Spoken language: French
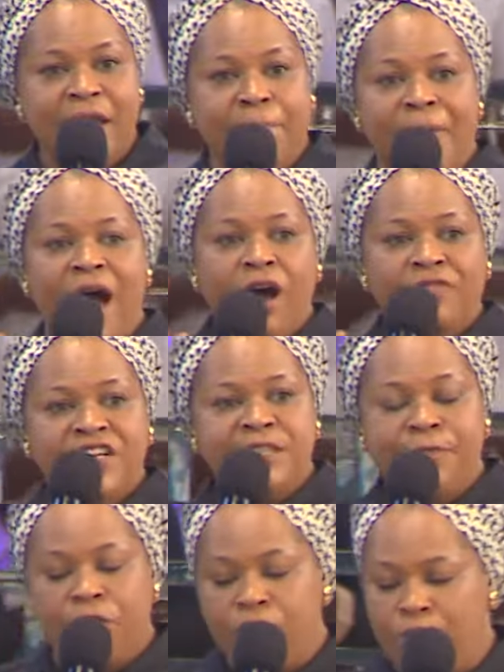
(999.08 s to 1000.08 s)
Avec la
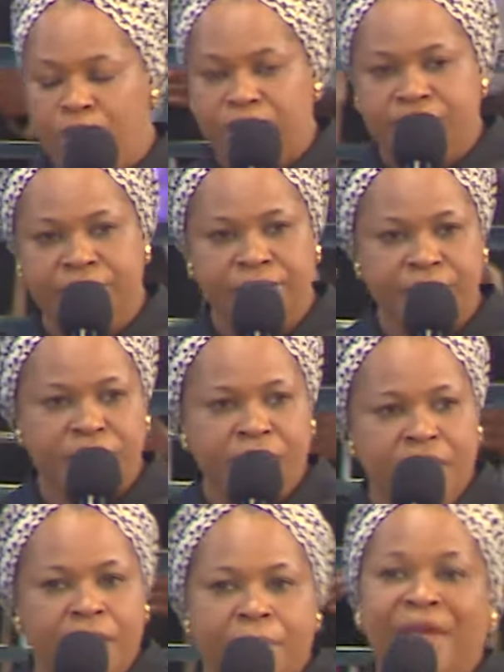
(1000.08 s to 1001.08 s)
puissance de la parole
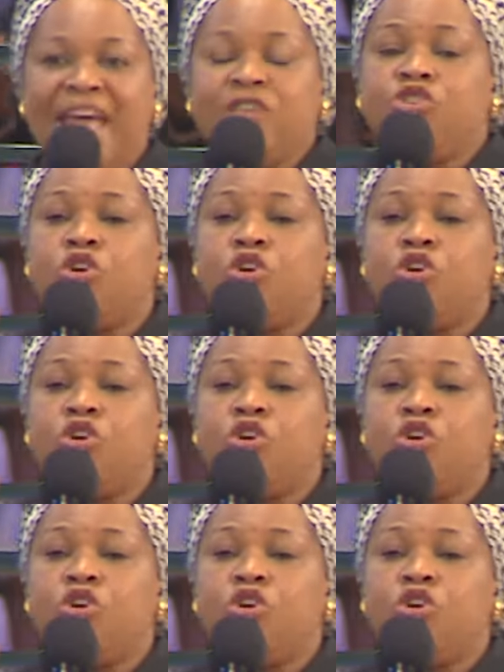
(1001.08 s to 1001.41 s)
déclarée,